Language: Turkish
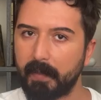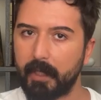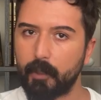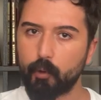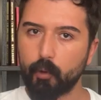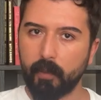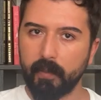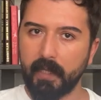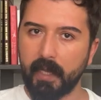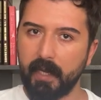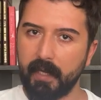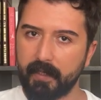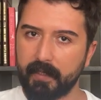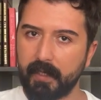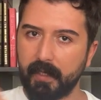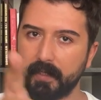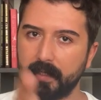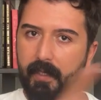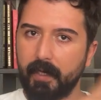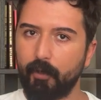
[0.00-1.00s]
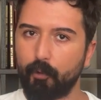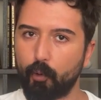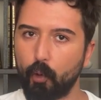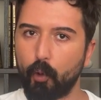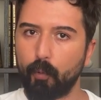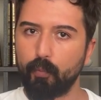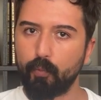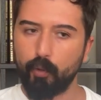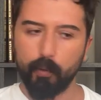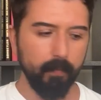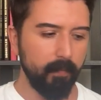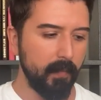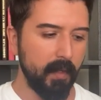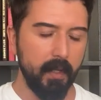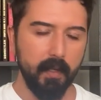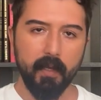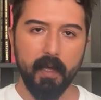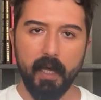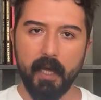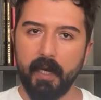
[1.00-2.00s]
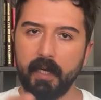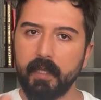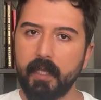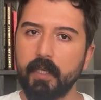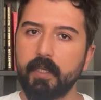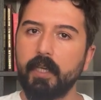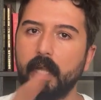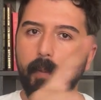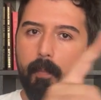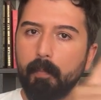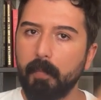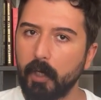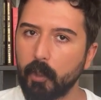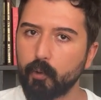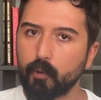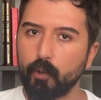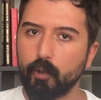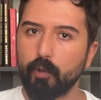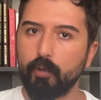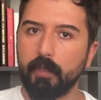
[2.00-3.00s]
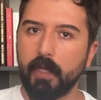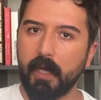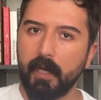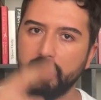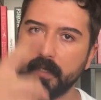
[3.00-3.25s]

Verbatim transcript: ben şu an erkeklere gömdüm. Erkek yapmak zorunda.